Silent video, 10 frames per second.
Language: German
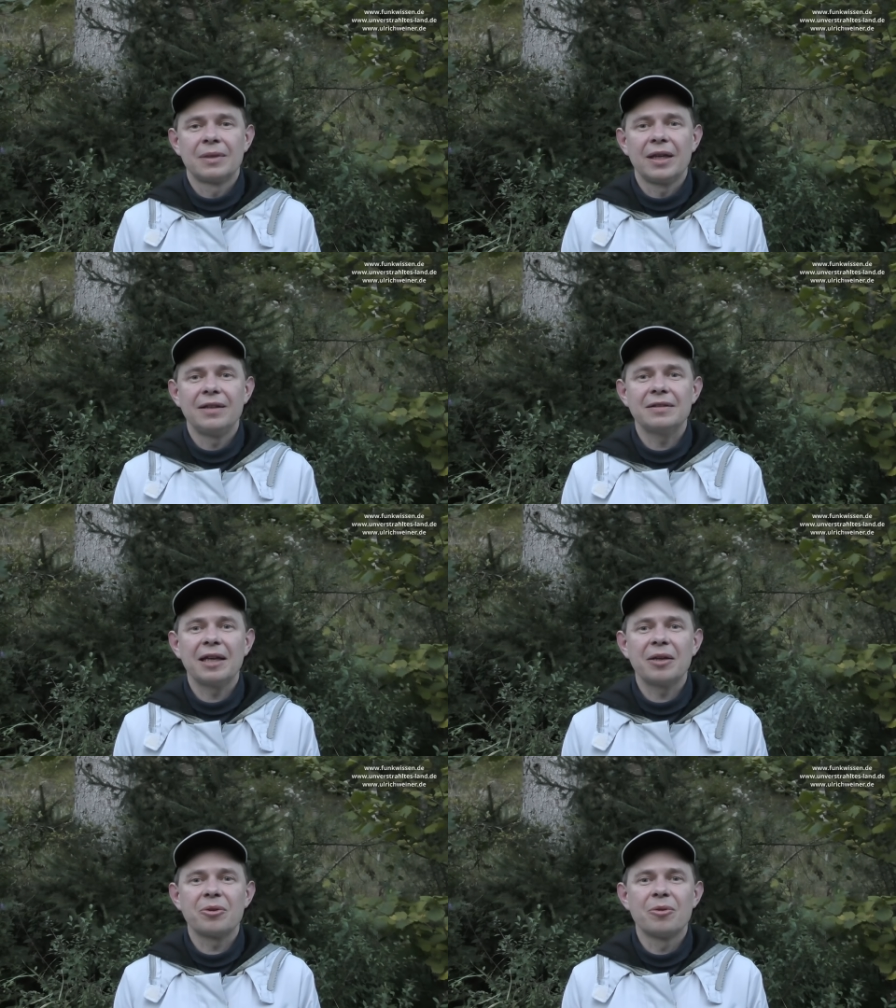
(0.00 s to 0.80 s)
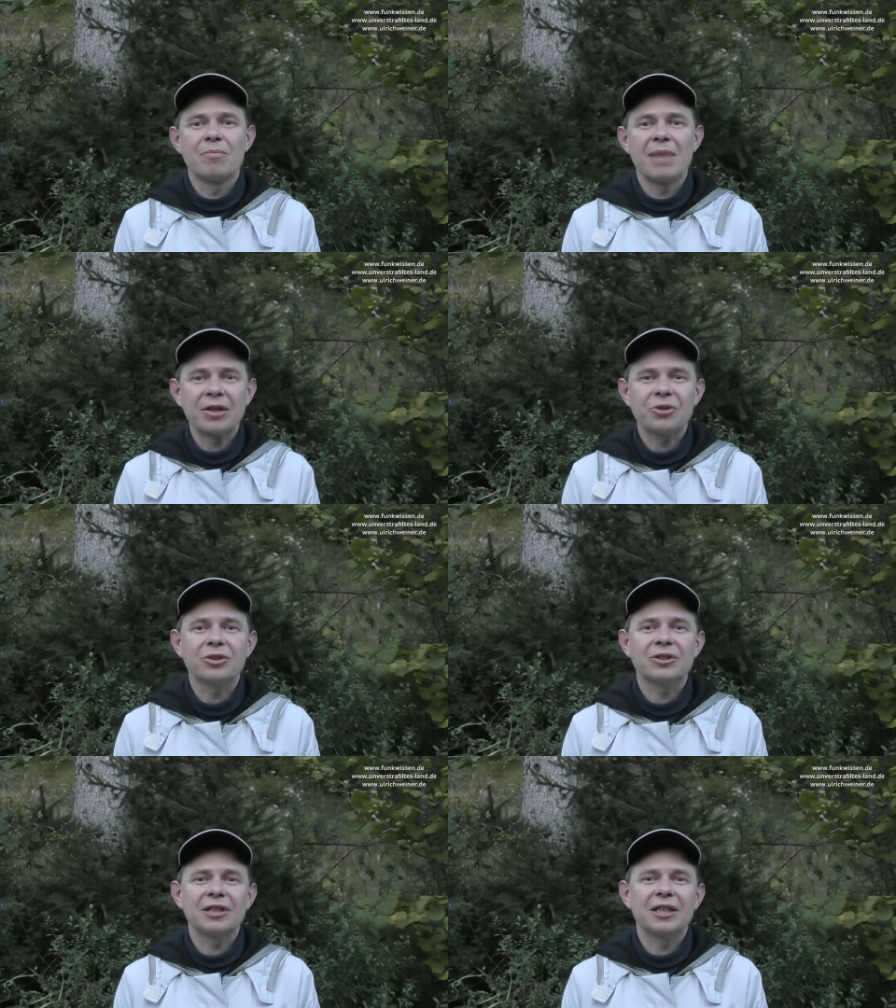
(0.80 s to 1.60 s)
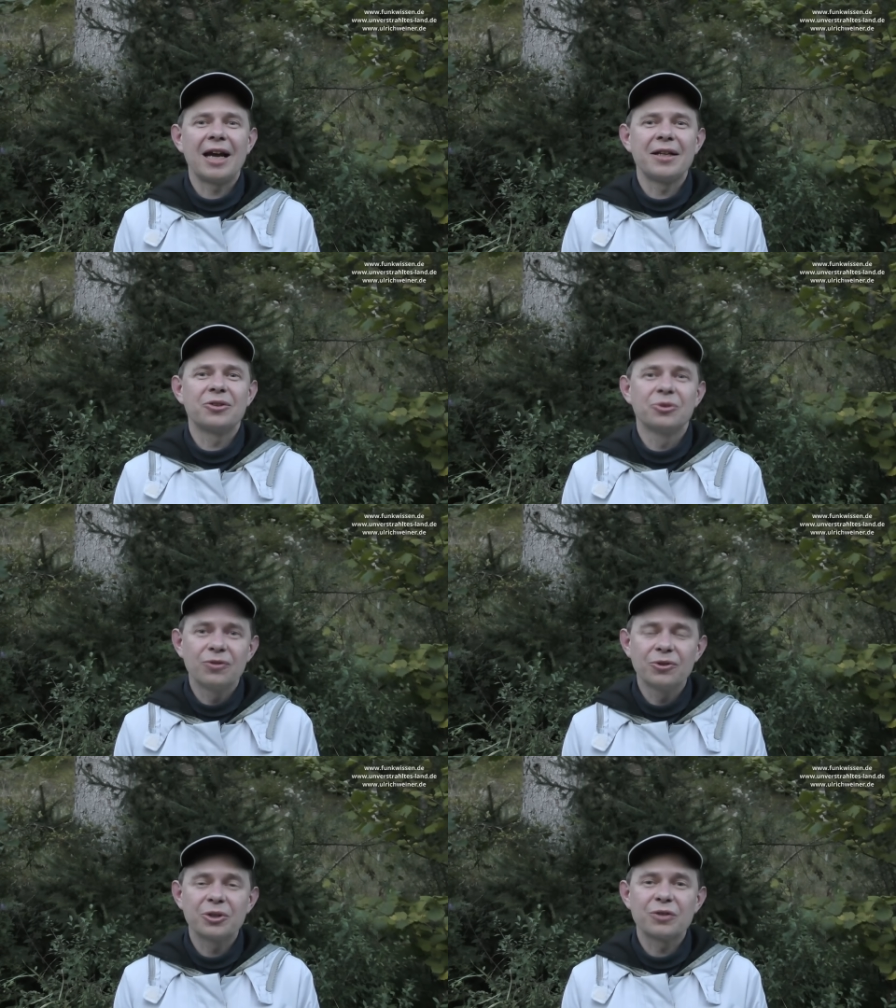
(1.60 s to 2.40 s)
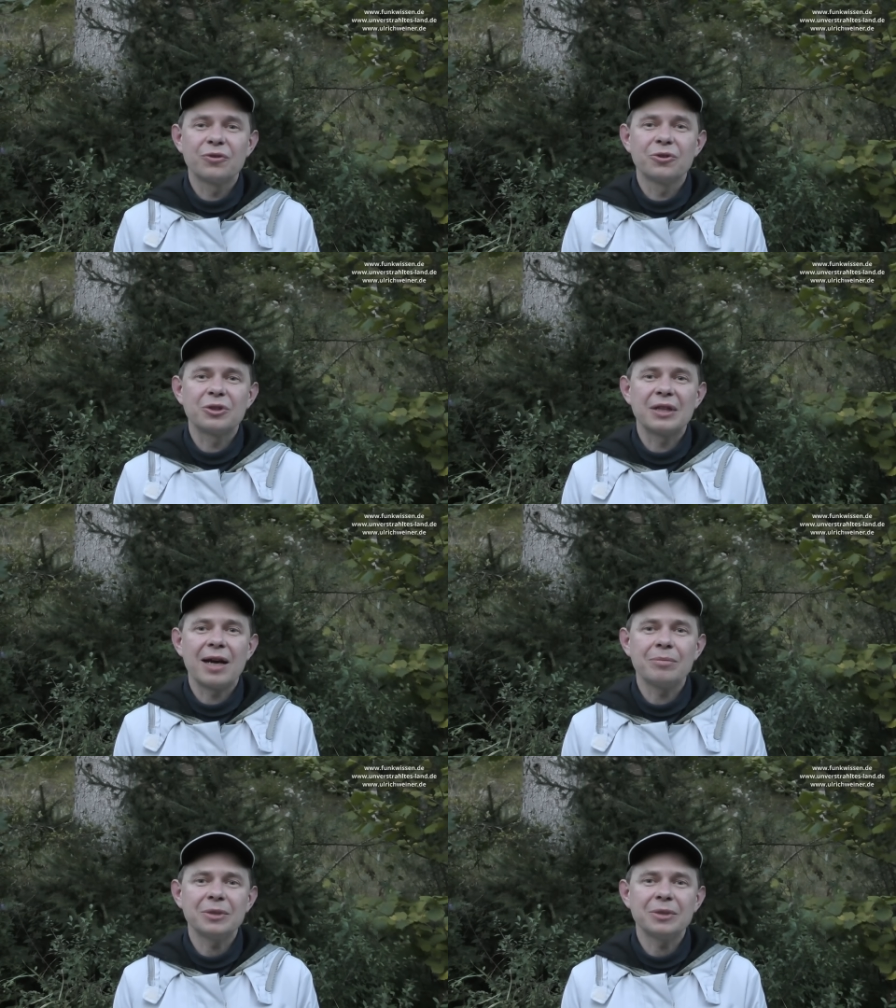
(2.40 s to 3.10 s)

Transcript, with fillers: Es geht um Menschen, die eine Zuflucht gefunden haben.